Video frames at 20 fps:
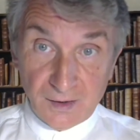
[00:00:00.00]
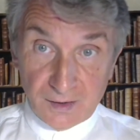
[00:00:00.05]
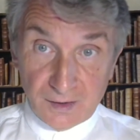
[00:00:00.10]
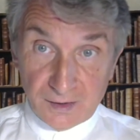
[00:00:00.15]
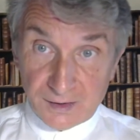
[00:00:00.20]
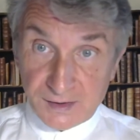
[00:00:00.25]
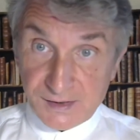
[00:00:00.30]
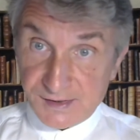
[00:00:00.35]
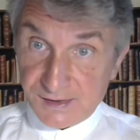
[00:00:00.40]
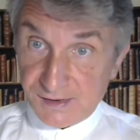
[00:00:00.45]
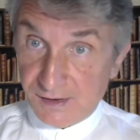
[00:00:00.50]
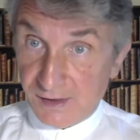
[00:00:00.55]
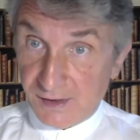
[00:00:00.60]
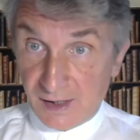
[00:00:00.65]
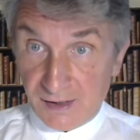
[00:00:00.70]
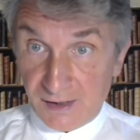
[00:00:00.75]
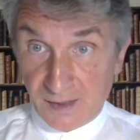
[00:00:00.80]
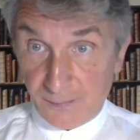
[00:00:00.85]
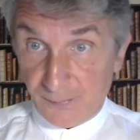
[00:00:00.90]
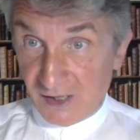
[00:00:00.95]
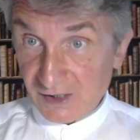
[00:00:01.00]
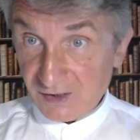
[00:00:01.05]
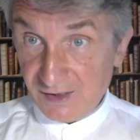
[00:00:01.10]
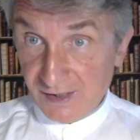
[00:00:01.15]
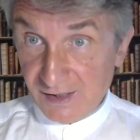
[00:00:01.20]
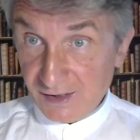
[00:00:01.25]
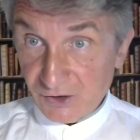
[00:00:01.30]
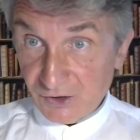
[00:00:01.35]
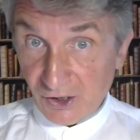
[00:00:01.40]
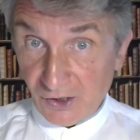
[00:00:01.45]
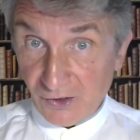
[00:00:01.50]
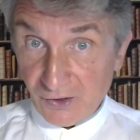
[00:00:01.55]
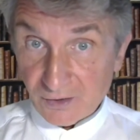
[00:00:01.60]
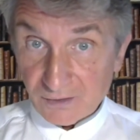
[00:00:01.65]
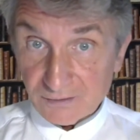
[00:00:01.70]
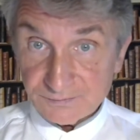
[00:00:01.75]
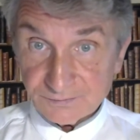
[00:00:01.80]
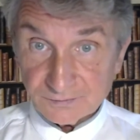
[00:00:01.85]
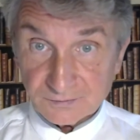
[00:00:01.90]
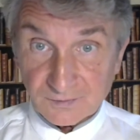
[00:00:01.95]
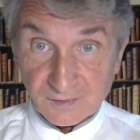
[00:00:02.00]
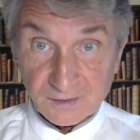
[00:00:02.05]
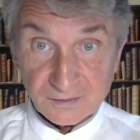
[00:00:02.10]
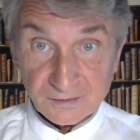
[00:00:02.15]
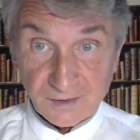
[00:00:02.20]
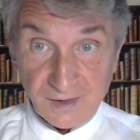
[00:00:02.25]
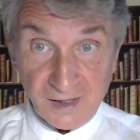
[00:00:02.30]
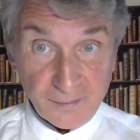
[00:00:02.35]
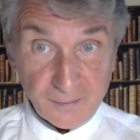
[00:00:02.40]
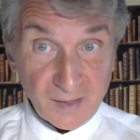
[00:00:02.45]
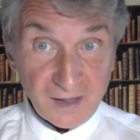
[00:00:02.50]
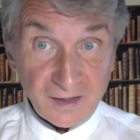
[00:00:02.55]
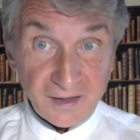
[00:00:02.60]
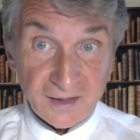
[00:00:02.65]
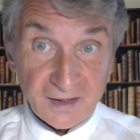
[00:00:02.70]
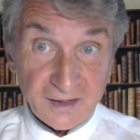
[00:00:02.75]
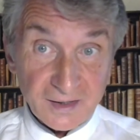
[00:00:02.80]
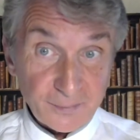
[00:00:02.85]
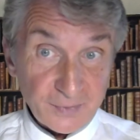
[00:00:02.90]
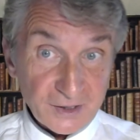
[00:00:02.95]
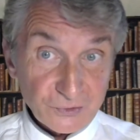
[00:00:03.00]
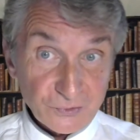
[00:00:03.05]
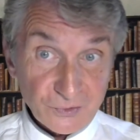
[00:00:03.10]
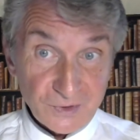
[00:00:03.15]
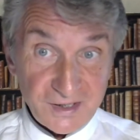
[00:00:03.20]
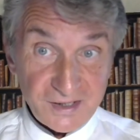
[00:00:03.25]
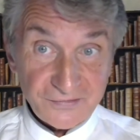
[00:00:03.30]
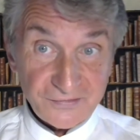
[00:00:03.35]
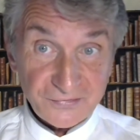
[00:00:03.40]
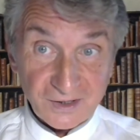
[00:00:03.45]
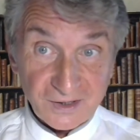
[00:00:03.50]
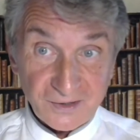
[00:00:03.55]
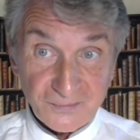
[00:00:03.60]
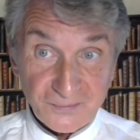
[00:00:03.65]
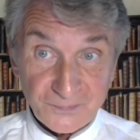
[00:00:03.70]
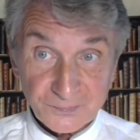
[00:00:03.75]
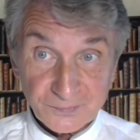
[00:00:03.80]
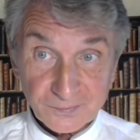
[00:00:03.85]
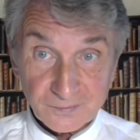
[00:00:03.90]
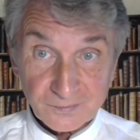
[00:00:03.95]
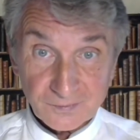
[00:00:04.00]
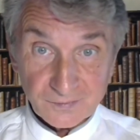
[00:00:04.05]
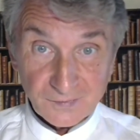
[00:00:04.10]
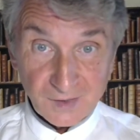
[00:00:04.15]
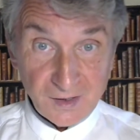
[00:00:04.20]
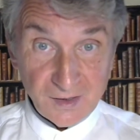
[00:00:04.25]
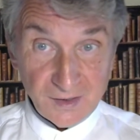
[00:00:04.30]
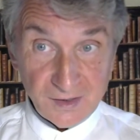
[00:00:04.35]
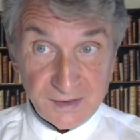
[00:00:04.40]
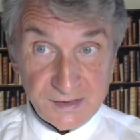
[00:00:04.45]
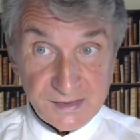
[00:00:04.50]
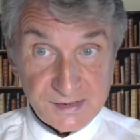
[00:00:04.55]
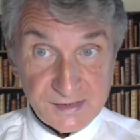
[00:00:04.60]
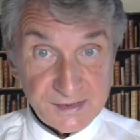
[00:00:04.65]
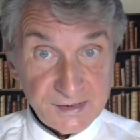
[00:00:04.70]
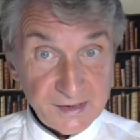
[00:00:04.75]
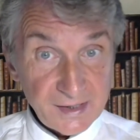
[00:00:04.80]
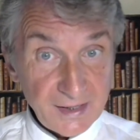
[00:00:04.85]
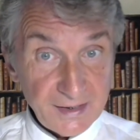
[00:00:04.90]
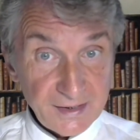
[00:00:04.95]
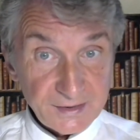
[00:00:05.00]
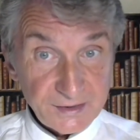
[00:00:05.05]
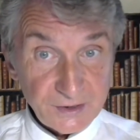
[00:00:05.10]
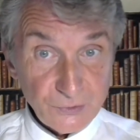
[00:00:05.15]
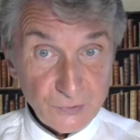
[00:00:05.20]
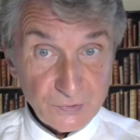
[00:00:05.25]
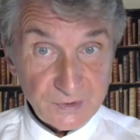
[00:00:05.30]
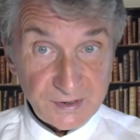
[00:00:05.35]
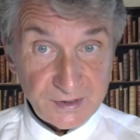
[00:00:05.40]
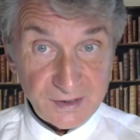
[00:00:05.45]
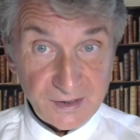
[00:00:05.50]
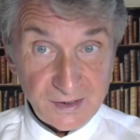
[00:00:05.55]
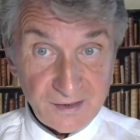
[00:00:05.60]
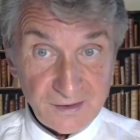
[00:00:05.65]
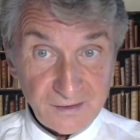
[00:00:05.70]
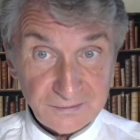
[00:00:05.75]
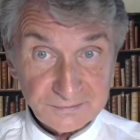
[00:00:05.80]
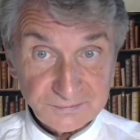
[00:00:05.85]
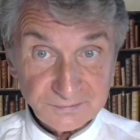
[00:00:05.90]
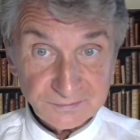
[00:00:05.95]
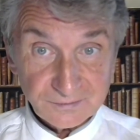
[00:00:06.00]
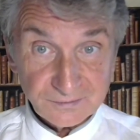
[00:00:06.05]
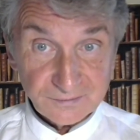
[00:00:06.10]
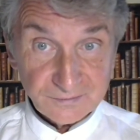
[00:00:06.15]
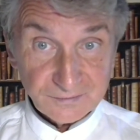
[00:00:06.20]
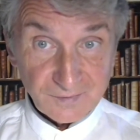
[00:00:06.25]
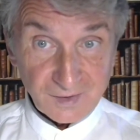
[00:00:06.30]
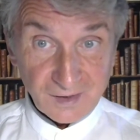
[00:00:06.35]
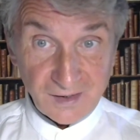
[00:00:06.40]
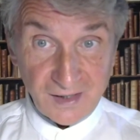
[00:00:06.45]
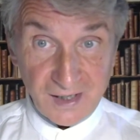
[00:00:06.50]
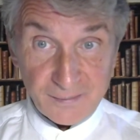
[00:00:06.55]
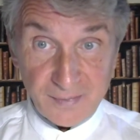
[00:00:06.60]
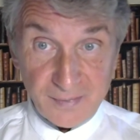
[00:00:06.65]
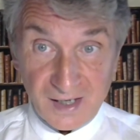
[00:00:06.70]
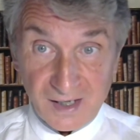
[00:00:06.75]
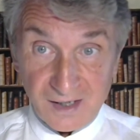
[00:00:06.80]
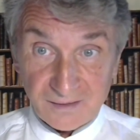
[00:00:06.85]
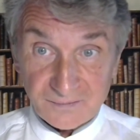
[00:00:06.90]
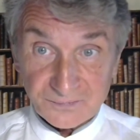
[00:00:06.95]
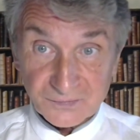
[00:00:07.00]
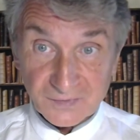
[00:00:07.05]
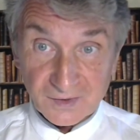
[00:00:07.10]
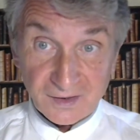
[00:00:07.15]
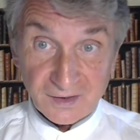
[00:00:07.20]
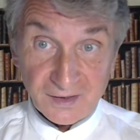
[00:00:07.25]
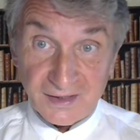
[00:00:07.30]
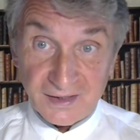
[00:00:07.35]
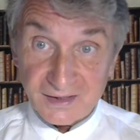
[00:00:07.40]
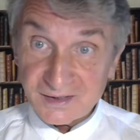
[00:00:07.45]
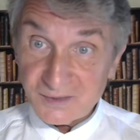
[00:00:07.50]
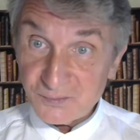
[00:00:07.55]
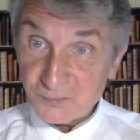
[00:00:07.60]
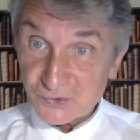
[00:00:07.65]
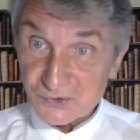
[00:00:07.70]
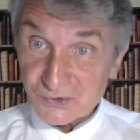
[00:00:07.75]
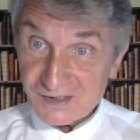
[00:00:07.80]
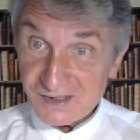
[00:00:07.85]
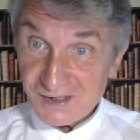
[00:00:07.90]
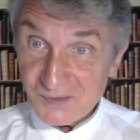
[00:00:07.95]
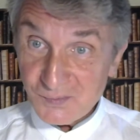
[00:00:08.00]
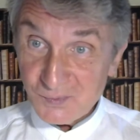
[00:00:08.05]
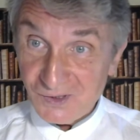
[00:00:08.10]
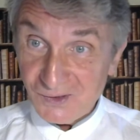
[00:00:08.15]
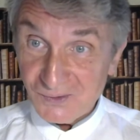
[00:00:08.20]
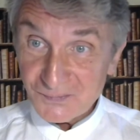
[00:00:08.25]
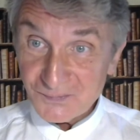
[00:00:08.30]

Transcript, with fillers: Ici, elle n'a pas de lecteur, là-bas, elle n'a pas de livre. Ici, elle est inutile, là-bas, elle est impossible.